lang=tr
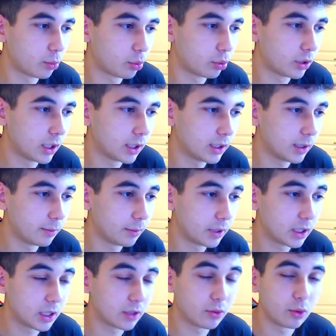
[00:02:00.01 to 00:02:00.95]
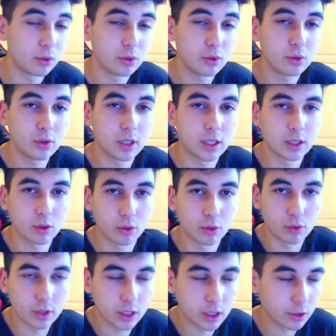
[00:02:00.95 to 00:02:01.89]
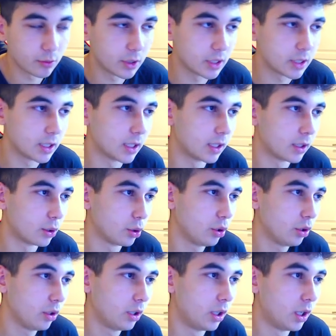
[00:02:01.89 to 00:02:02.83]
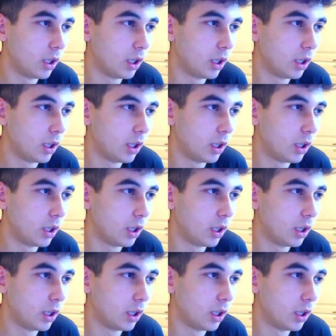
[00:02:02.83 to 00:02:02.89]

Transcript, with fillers: Buradan da mikrofonunuz neyse seçmeniz gerekiyor.